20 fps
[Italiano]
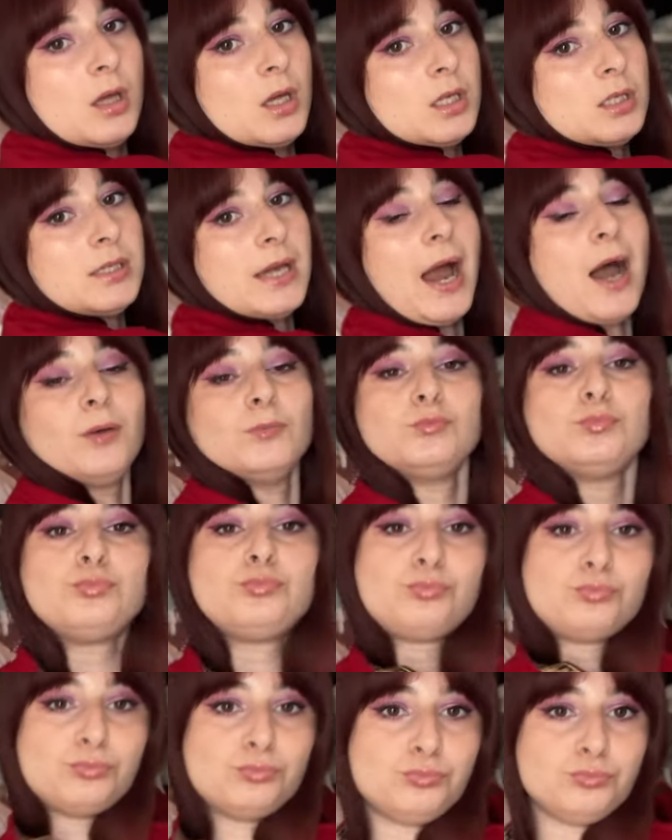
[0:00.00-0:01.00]
Yeah.
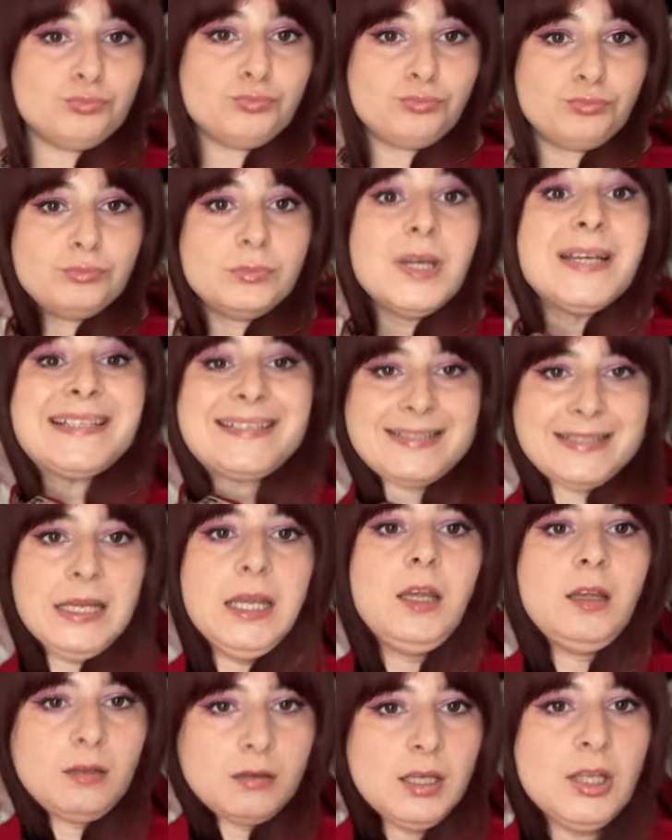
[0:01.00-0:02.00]
Mm -hmm.
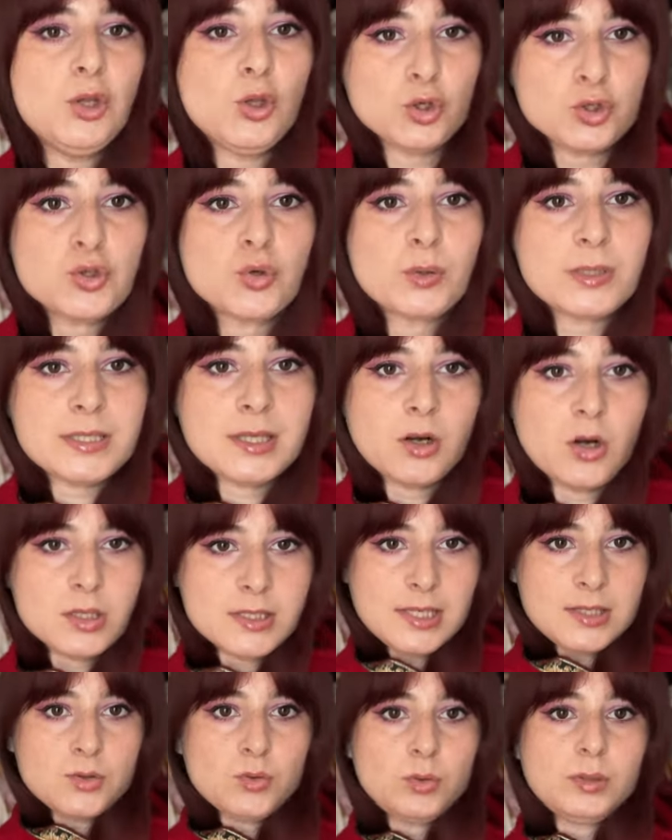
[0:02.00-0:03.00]
Sì, indosso questa cosa
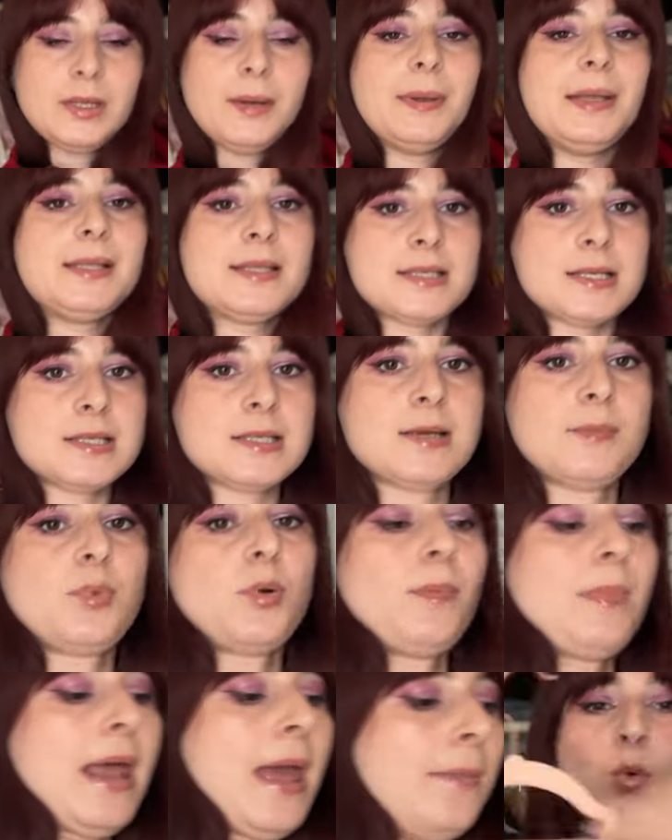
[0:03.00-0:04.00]
assolutamente senza
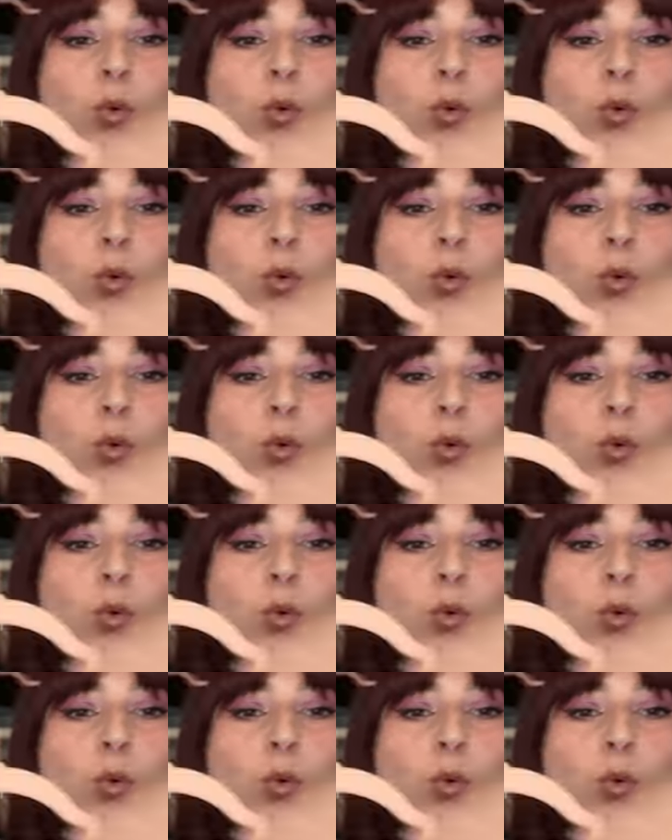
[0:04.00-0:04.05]
problemi.